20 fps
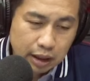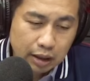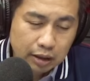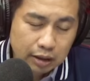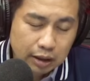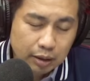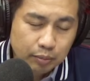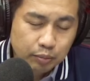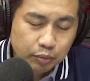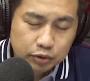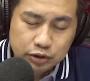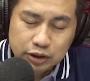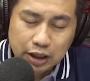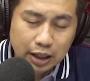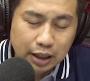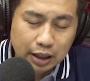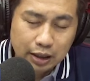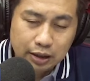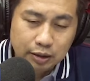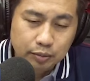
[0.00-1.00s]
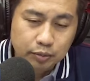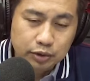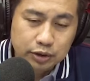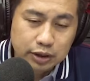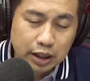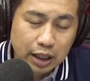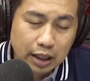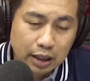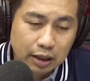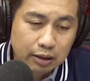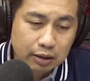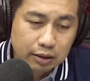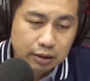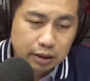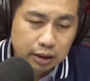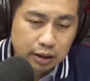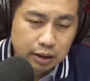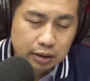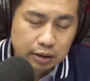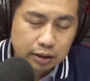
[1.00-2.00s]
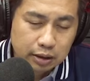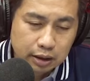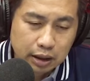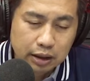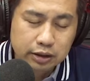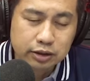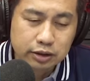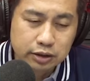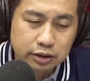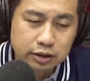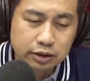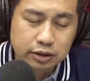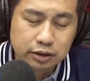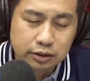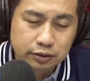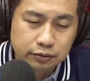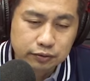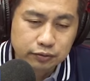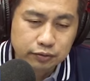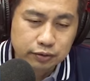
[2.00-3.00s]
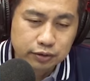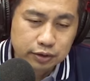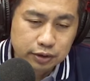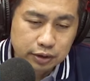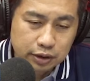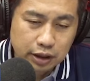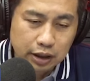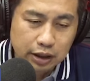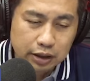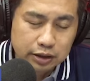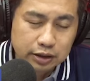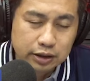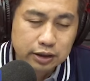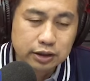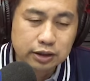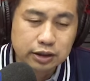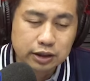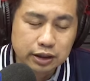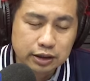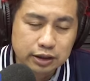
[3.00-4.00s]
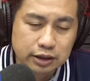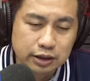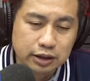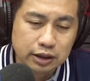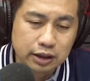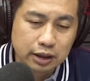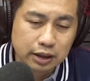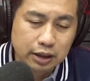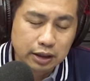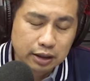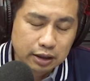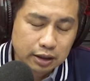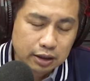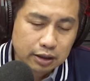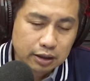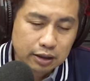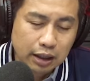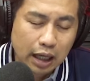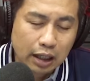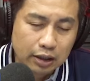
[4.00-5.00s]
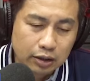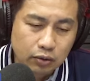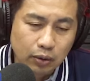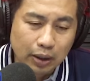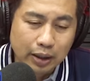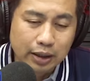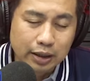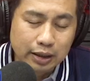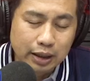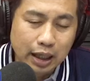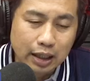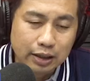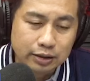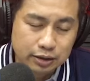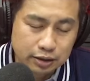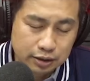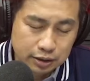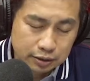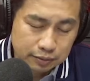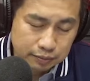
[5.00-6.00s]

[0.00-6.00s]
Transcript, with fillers: 他他不在了，他不在了，但是是呃世界级的大管理大师。